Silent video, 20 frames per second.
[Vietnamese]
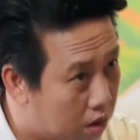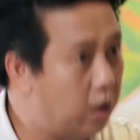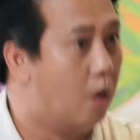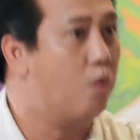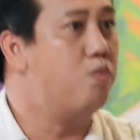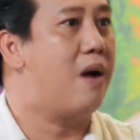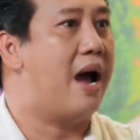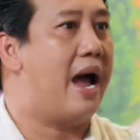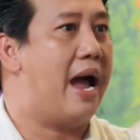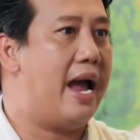
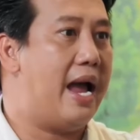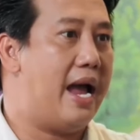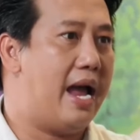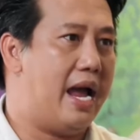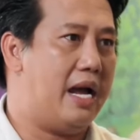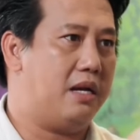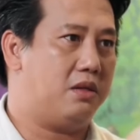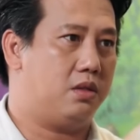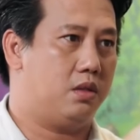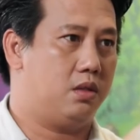đúng
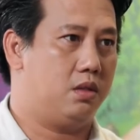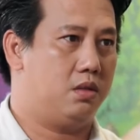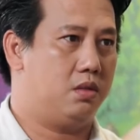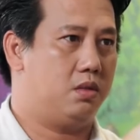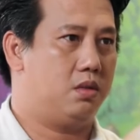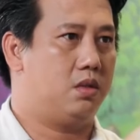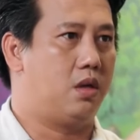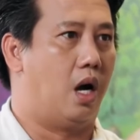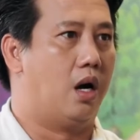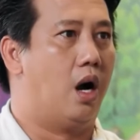mà
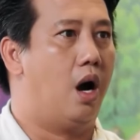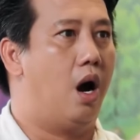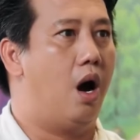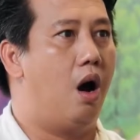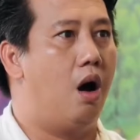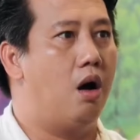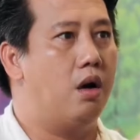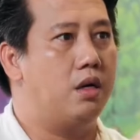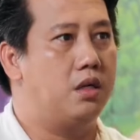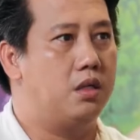ờ trời
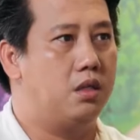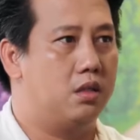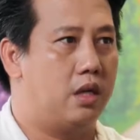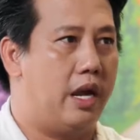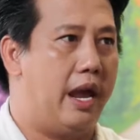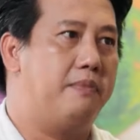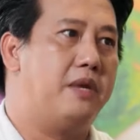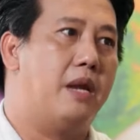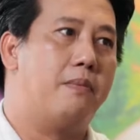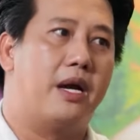ơi
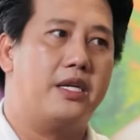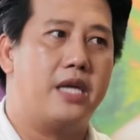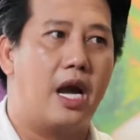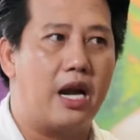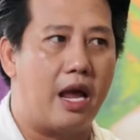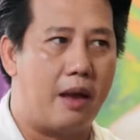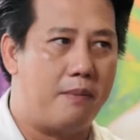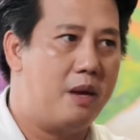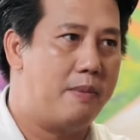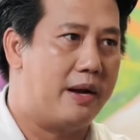em nhìn bà
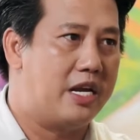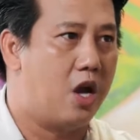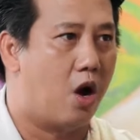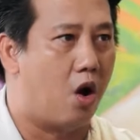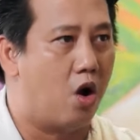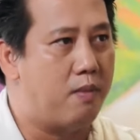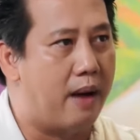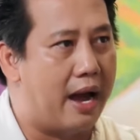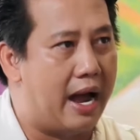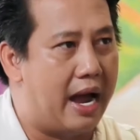dân là em biết bà giỏi